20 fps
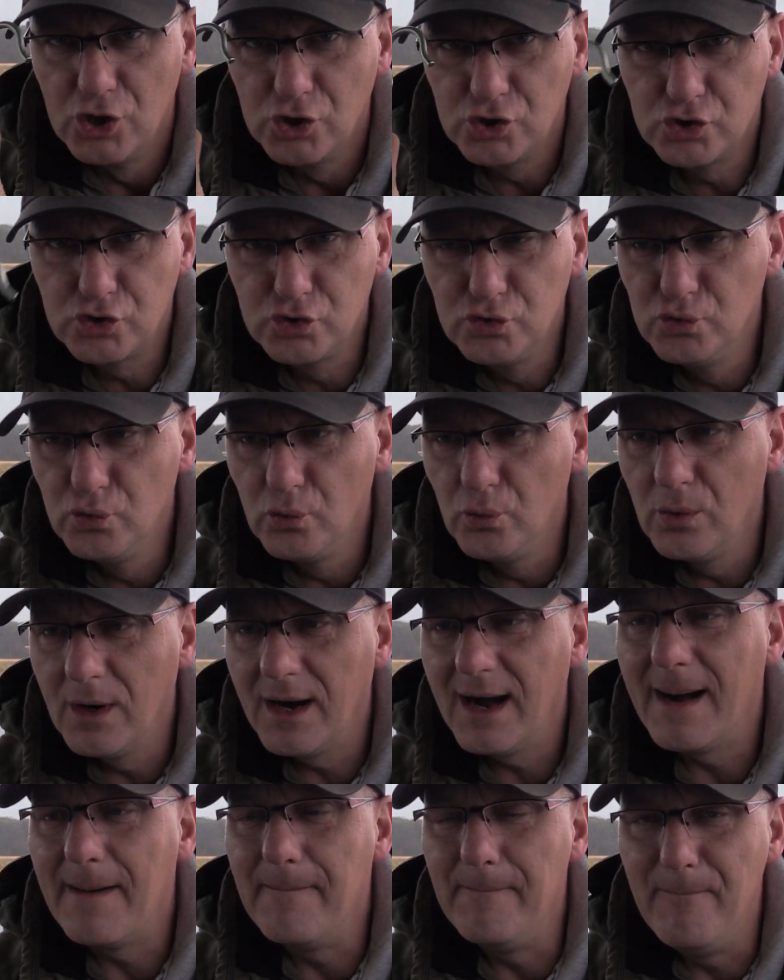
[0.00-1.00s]

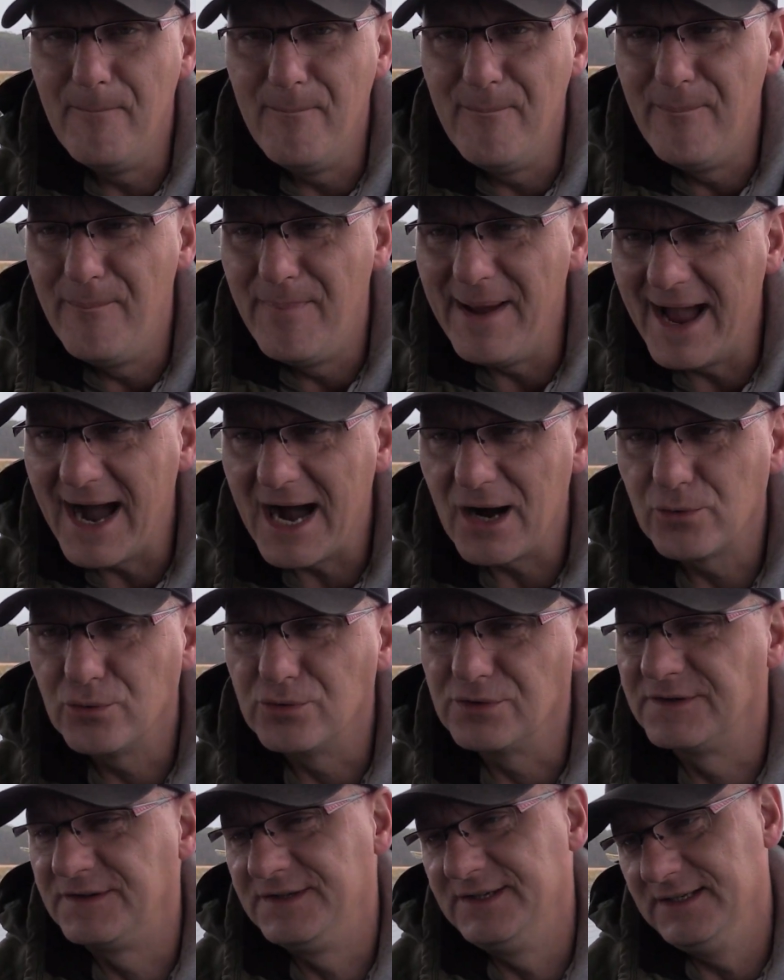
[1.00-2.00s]

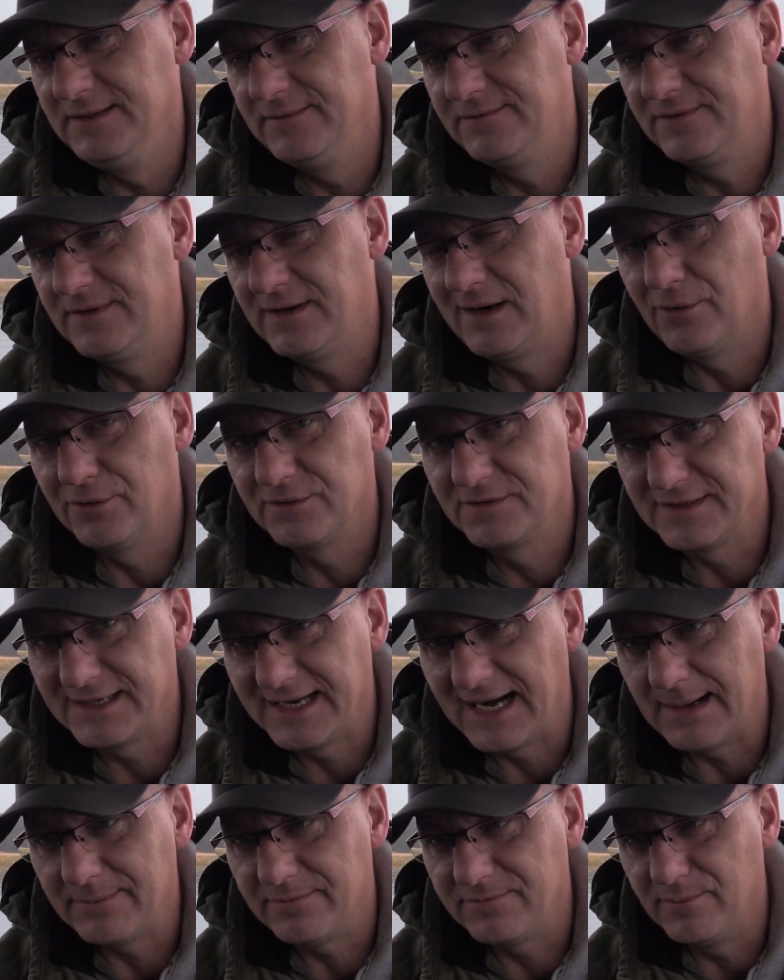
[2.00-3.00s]
Schnurbergungshilfe aus dem
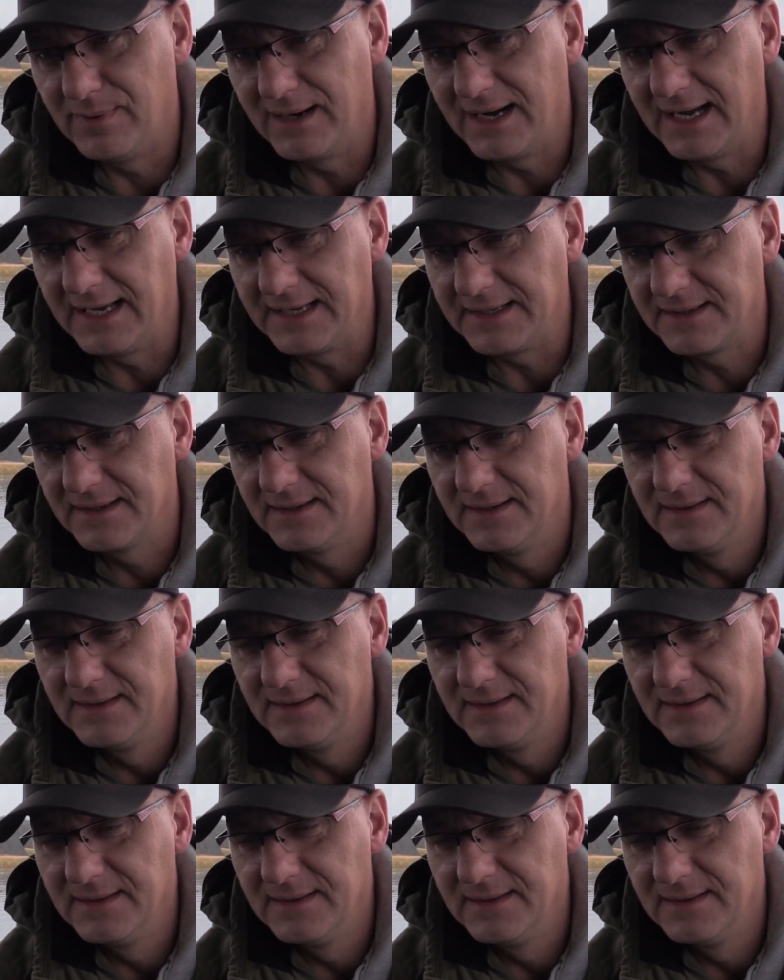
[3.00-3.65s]
Karpfenbereich.